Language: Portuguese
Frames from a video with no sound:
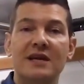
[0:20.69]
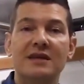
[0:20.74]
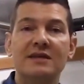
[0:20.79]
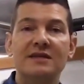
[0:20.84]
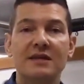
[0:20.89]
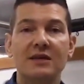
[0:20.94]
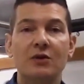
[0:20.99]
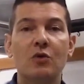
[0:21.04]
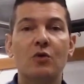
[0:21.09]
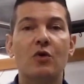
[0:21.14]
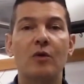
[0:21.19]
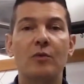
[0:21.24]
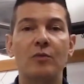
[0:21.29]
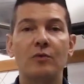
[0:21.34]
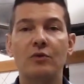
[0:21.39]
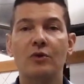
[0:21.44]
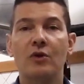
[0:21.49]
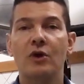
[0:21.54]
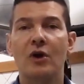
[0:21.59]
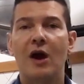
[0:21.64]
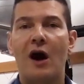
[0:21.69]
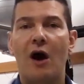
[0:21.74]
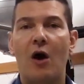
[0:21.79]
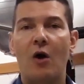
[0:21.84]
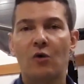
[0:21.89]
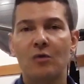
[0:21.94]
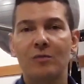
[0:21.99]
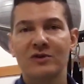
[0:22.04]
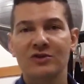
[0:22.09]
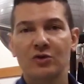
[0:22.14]
assim como
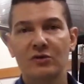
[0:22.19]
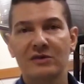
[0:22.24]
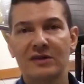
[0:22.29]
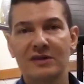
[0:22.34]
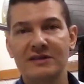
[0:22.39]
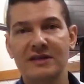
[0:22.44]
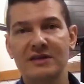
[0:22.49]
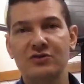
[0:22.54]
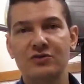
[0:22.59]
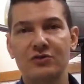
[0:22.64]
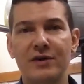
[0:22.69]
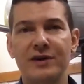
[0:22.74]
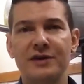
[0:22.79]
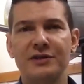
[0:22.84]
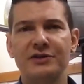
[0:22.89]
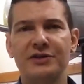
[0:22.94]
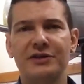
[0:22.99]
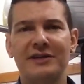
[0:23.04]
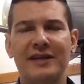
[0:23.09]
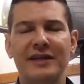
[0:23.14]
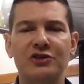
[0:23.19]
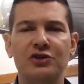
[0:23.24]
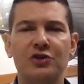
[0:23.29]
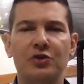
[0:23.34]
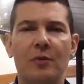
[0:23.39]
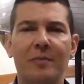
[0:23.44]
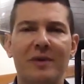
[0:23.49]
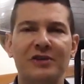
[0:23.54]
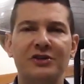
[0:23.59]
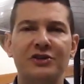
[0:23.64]
algumas outras lesões de
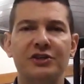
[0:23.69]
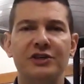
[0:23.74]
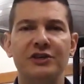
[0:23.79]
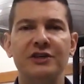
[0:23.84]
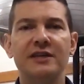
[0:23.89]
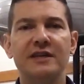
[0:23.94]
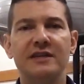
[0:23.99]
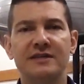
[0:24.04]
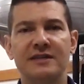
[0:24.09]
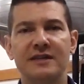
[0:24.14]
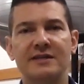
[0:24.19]
tendinopatias,